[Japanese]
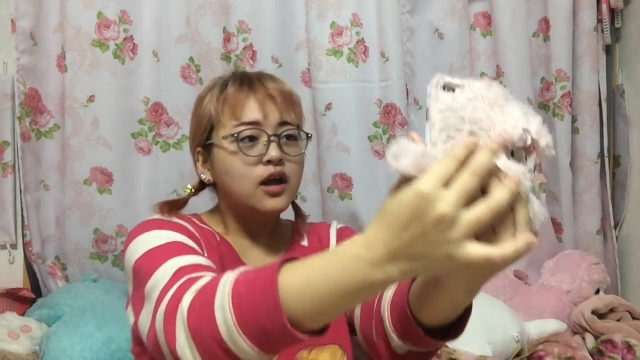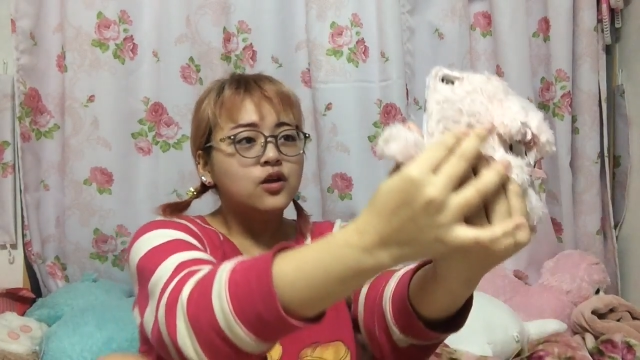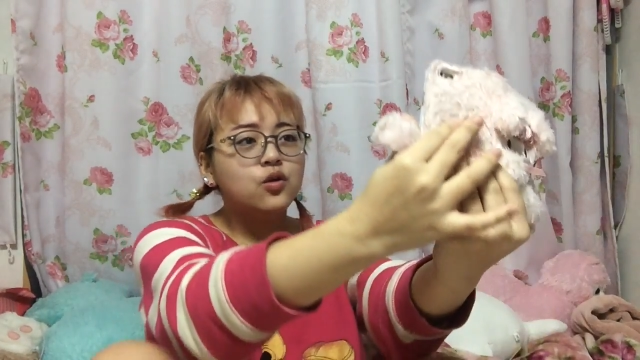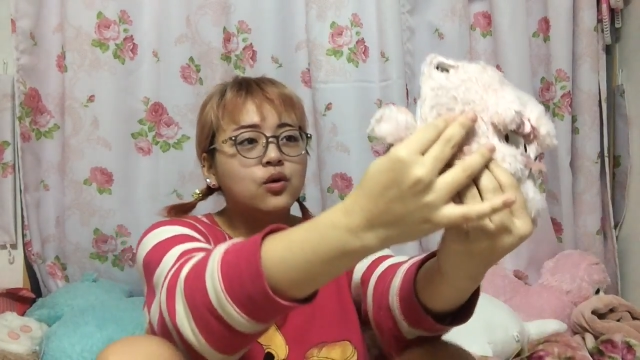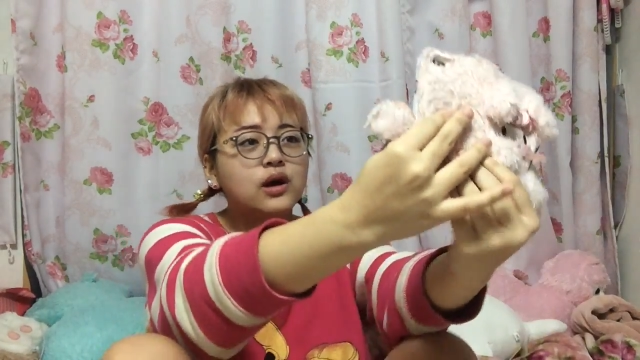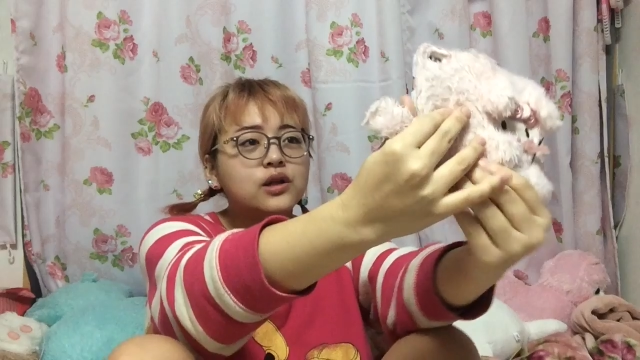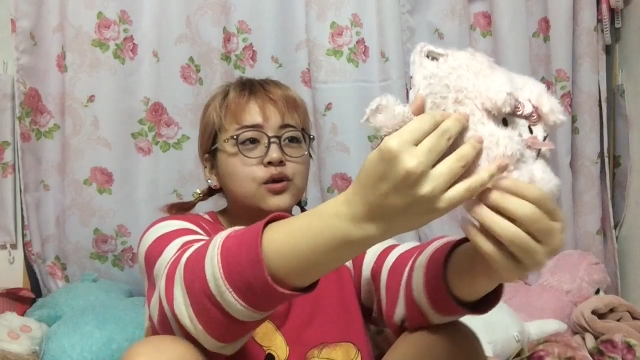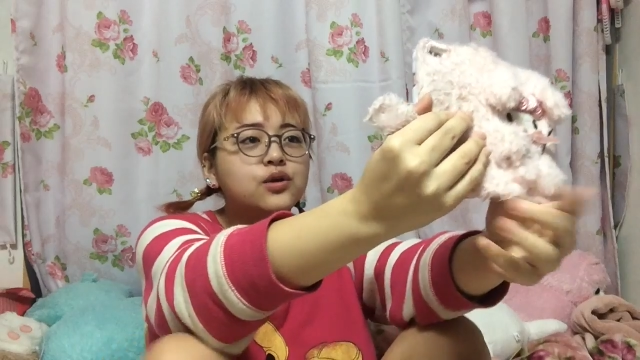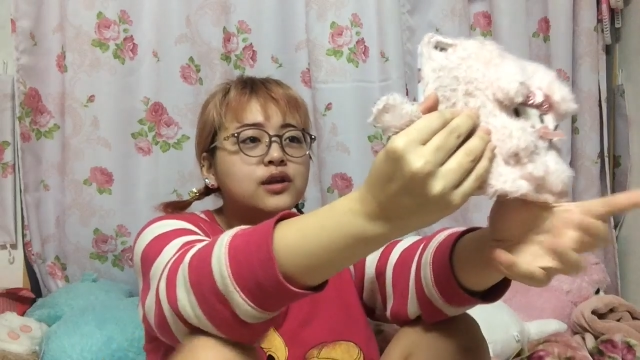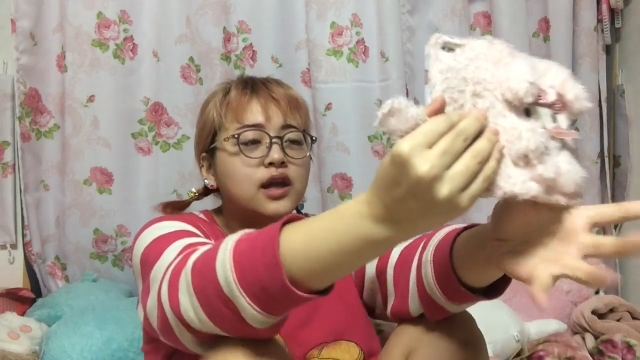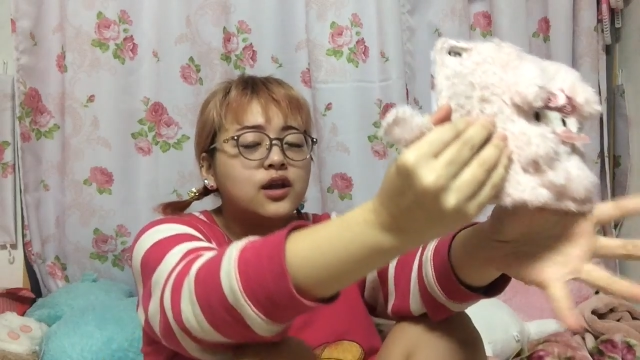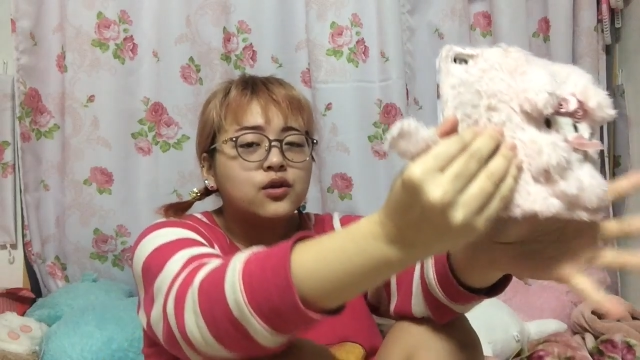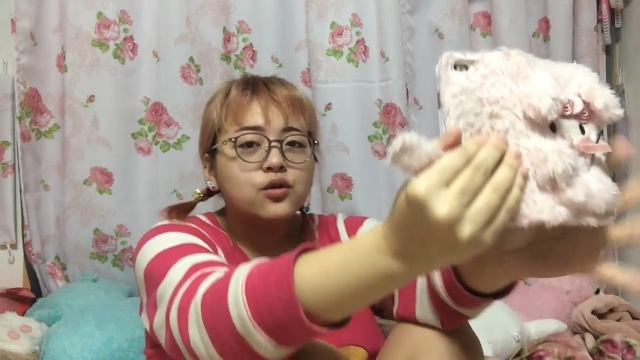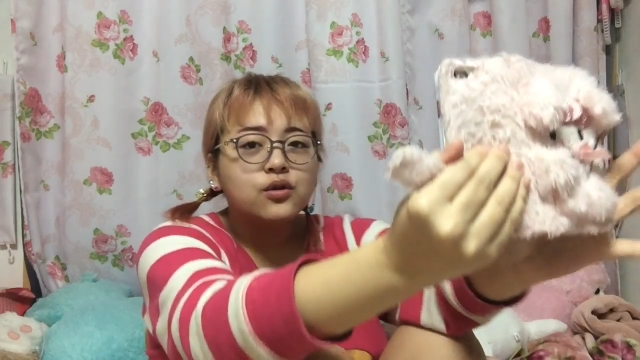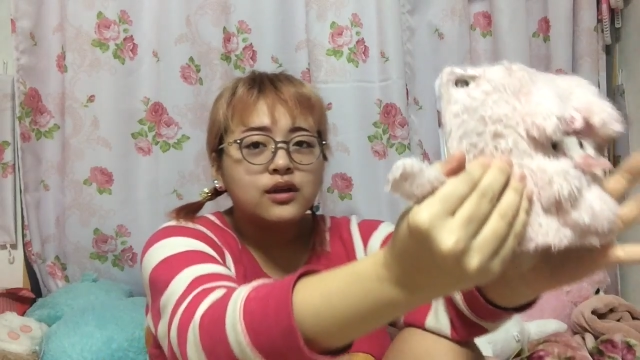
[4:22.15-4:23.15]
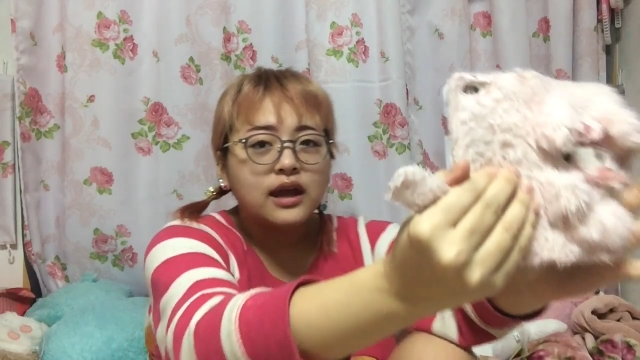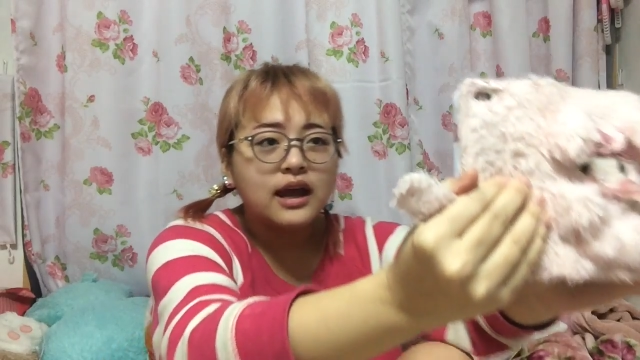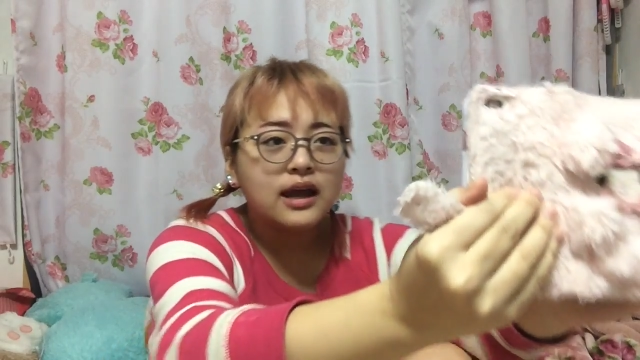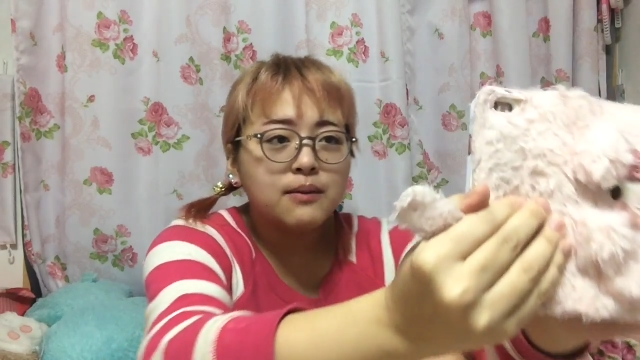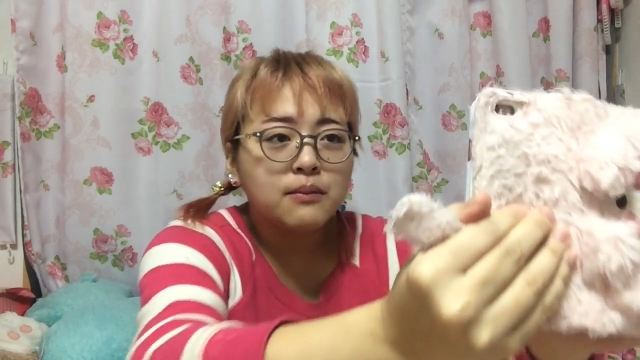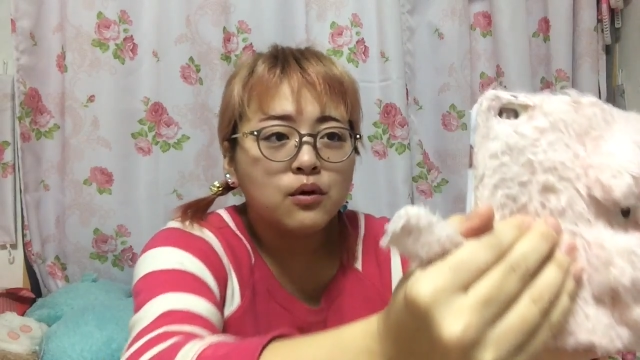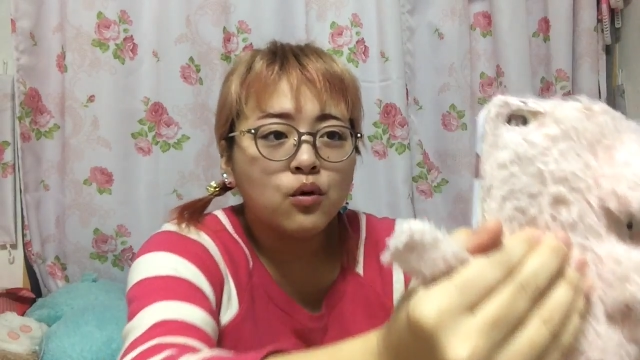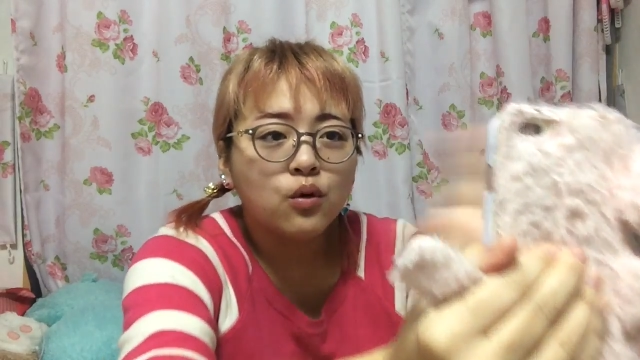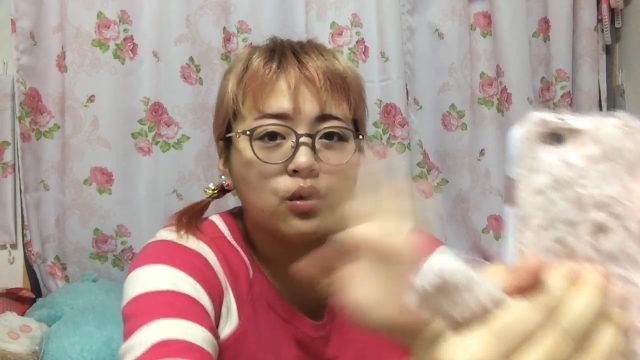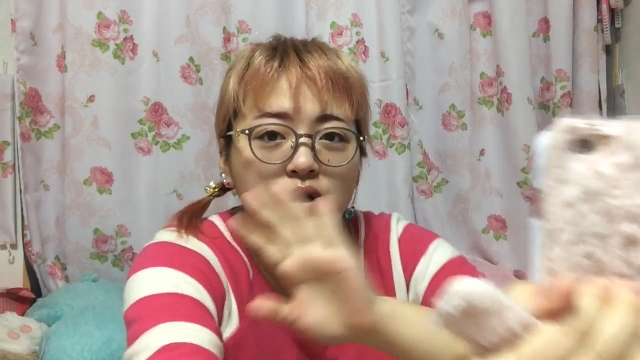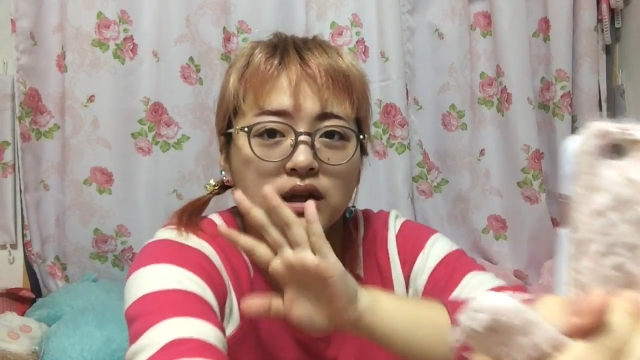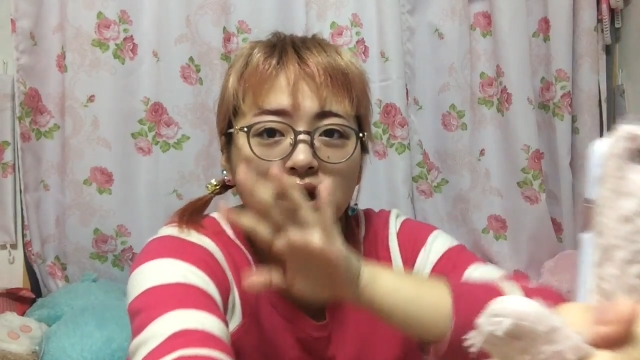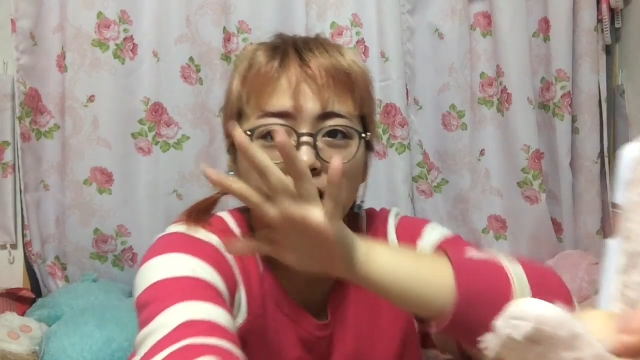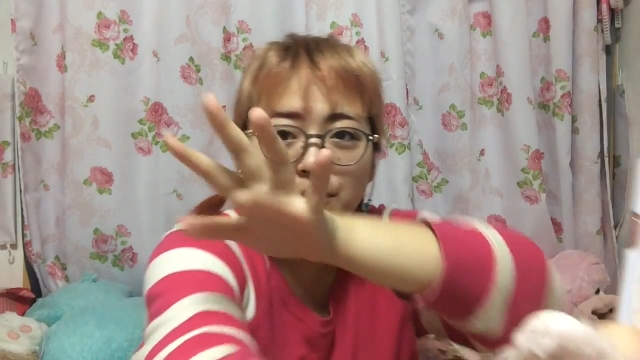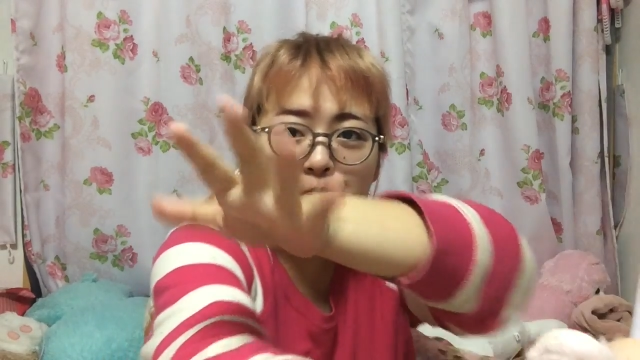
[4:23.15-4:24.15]
動画撮っているので、今ここ
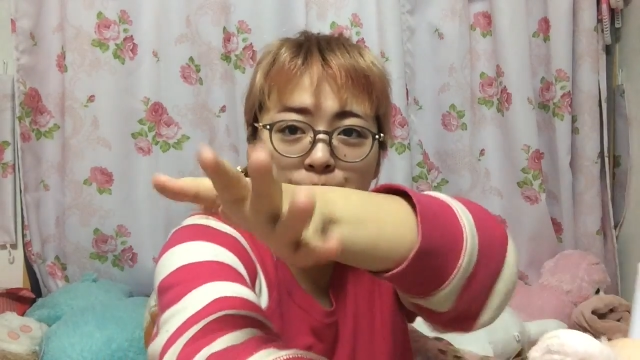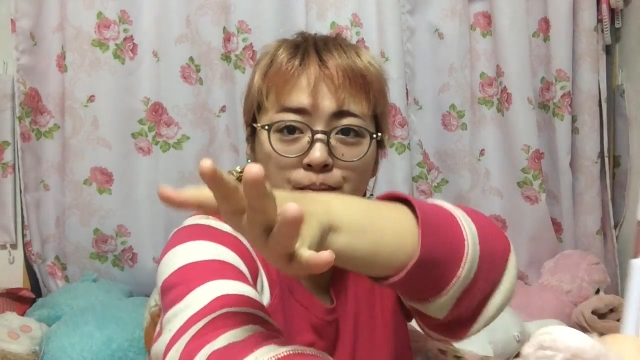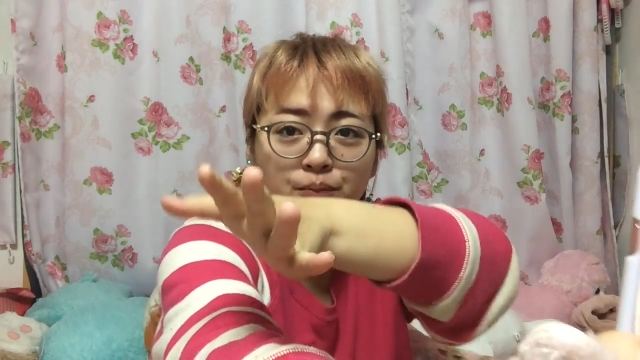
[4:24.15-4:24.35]
に、